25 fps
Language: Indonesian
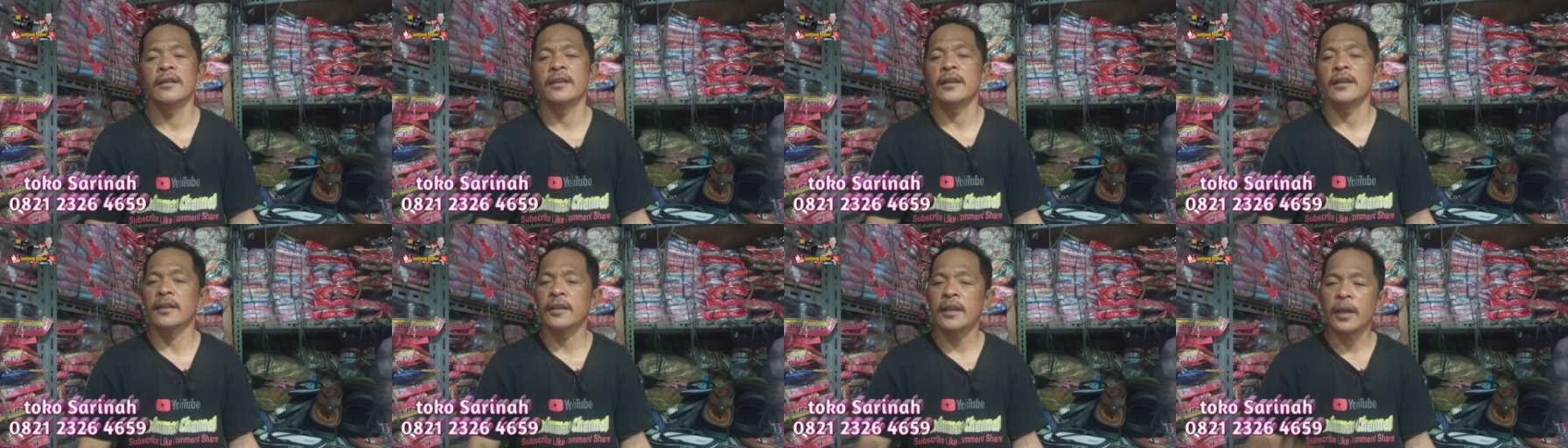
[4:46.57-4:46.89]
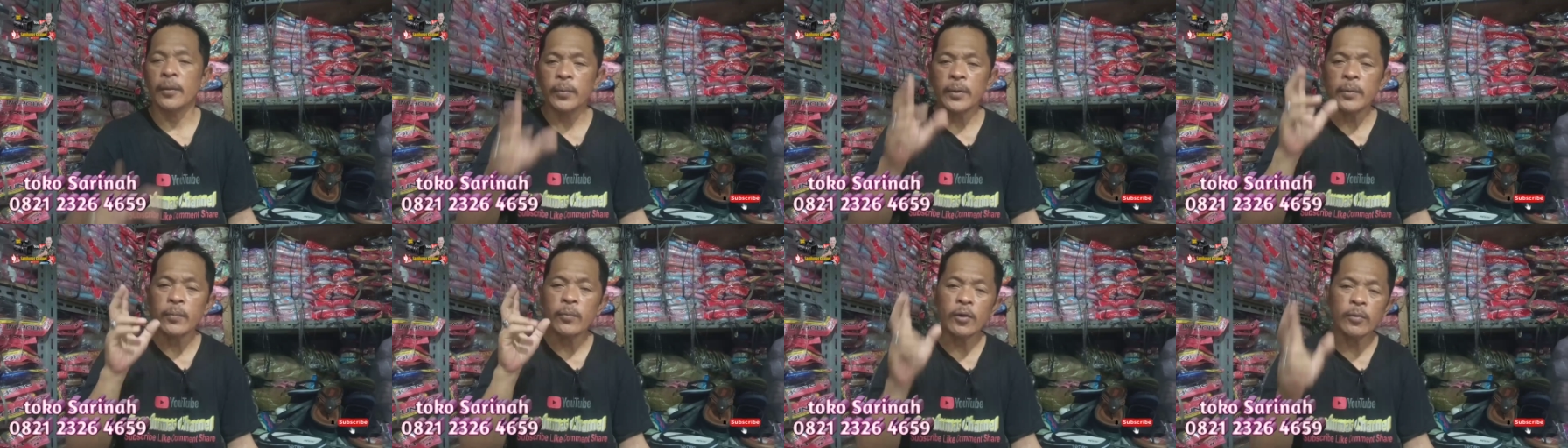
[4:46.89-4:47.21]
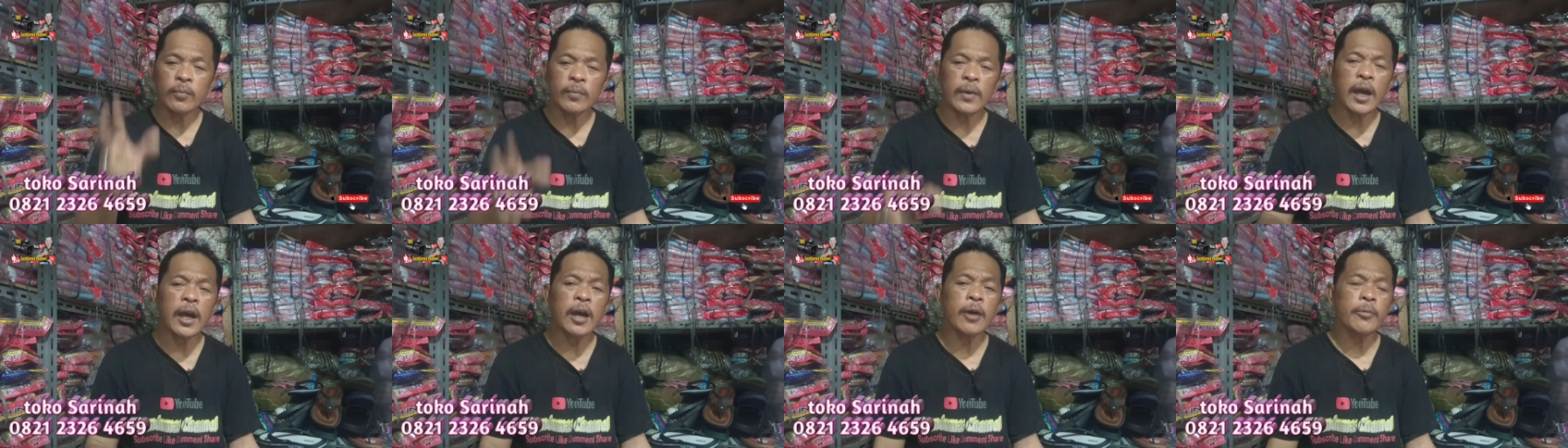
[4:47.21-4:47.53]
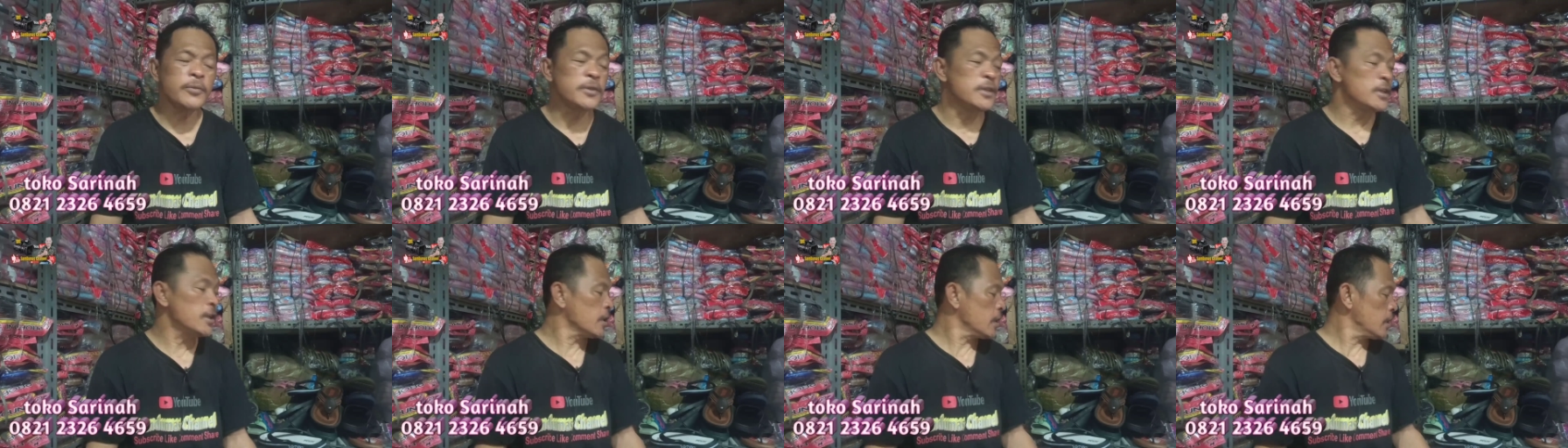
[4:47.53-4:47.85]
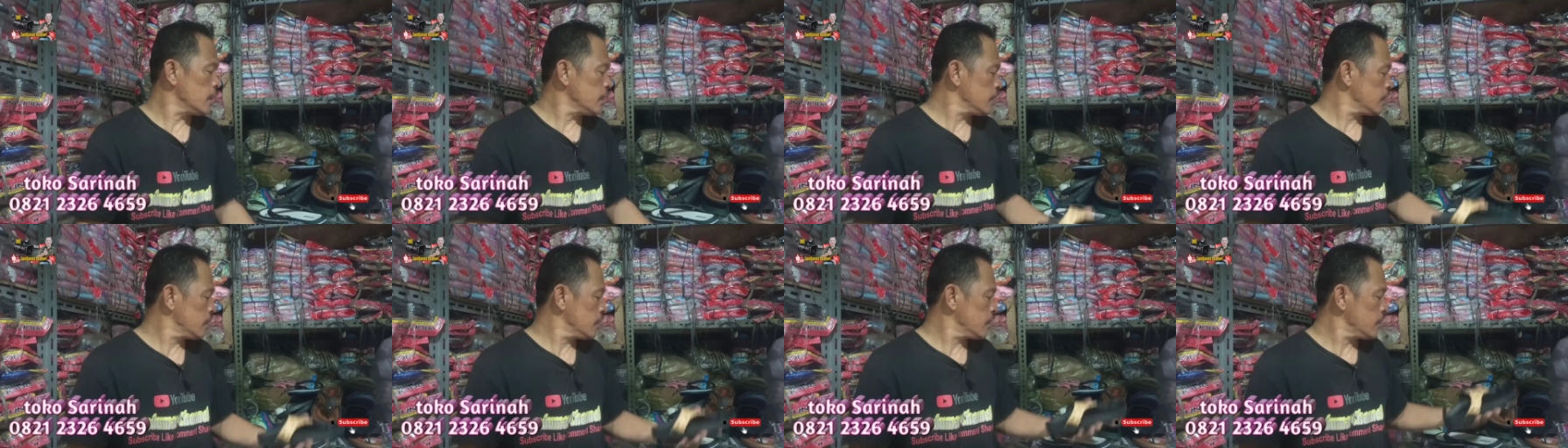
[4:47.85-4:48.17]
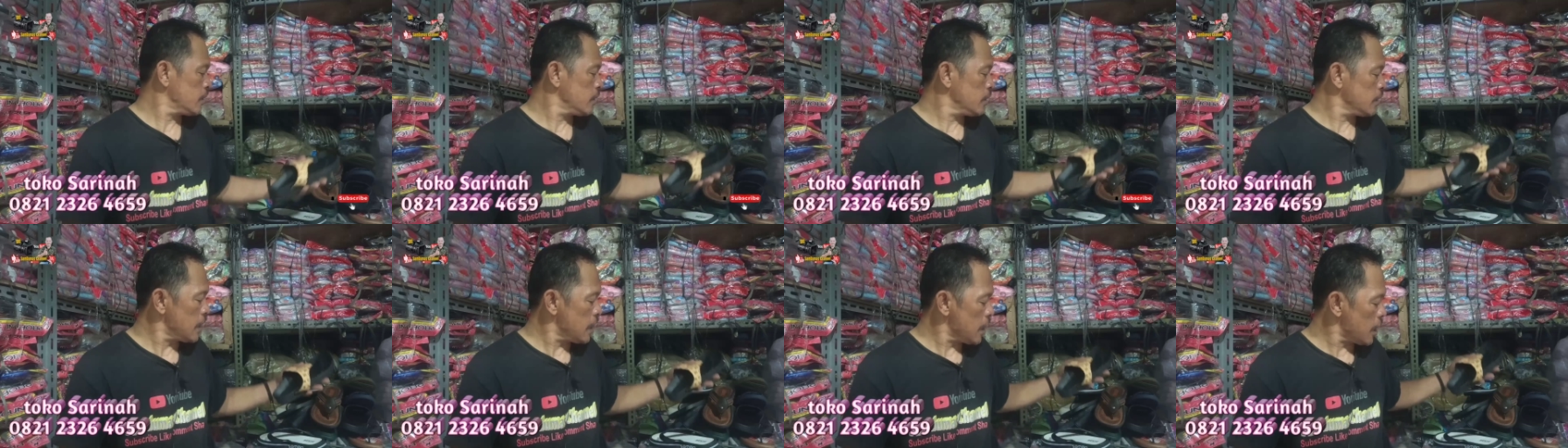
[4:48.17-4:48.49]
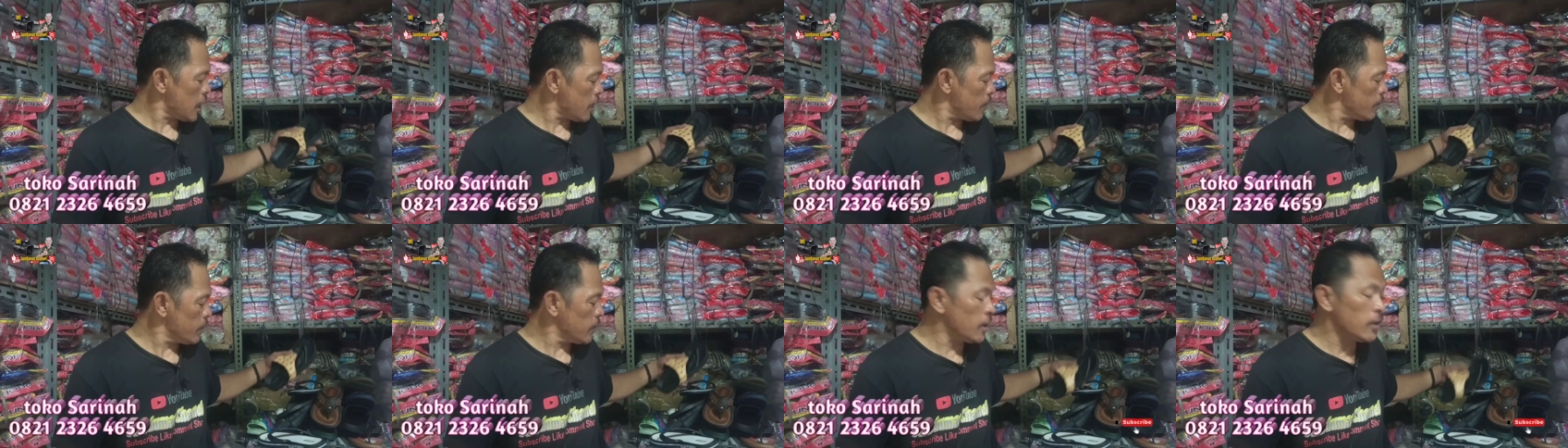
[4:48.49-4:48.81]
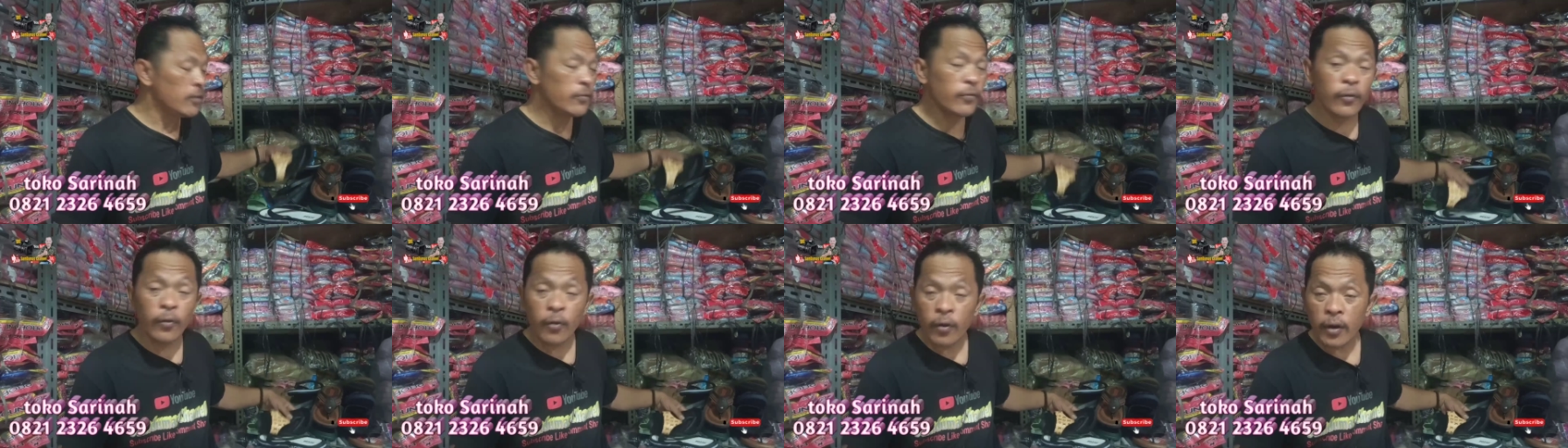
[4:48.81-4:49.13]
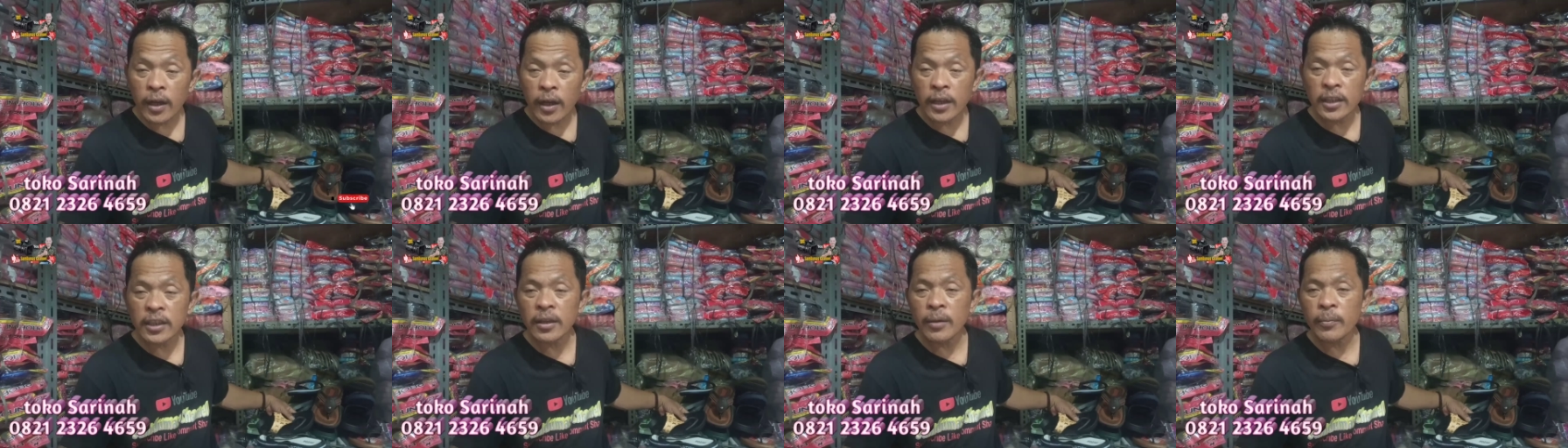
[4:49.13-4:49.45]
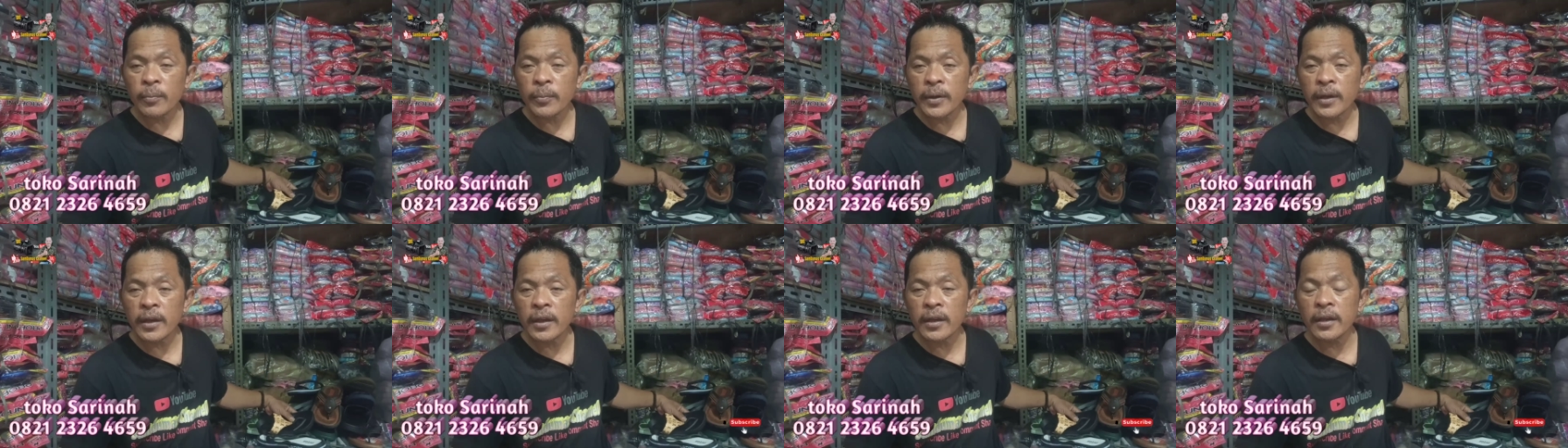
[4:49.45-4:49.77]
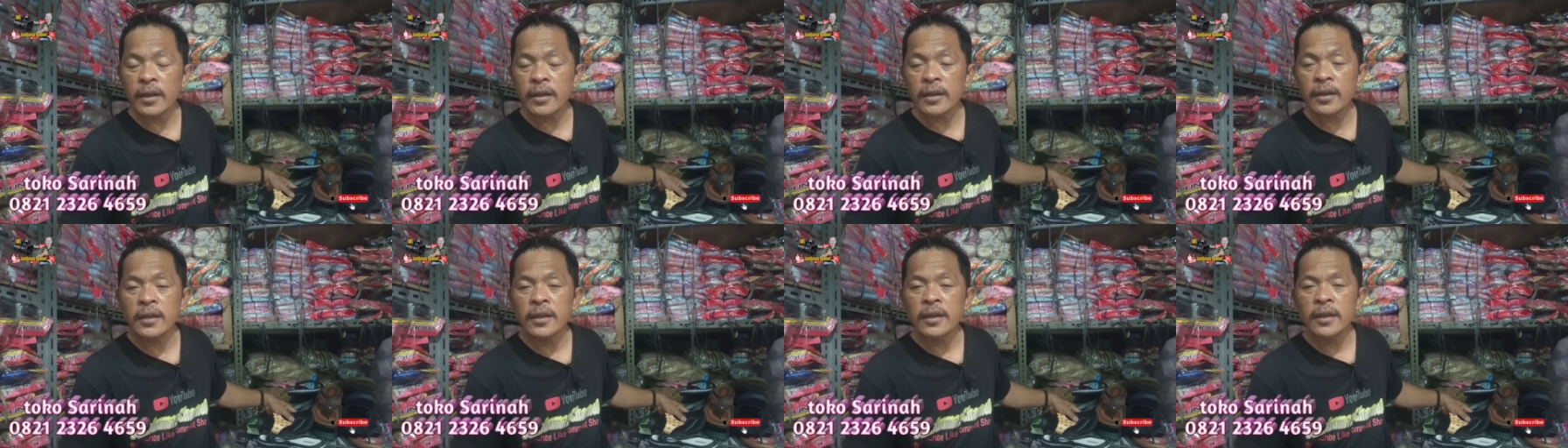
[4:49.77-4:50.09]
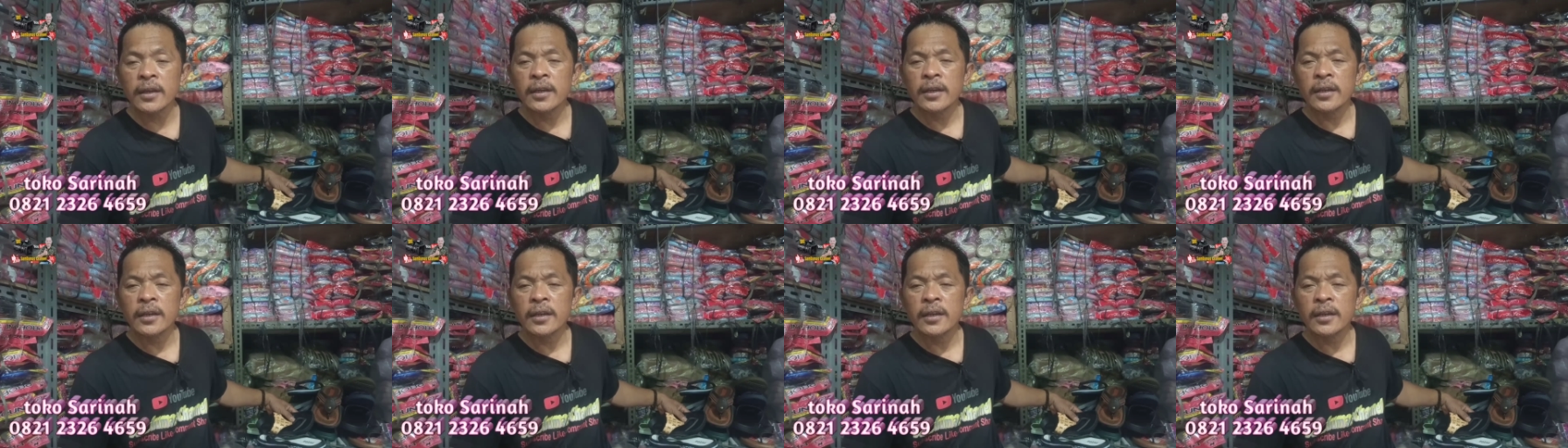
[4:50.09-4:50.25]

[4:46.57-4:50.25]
tetapi mohon maaf jika ya, yang kami infokan sampai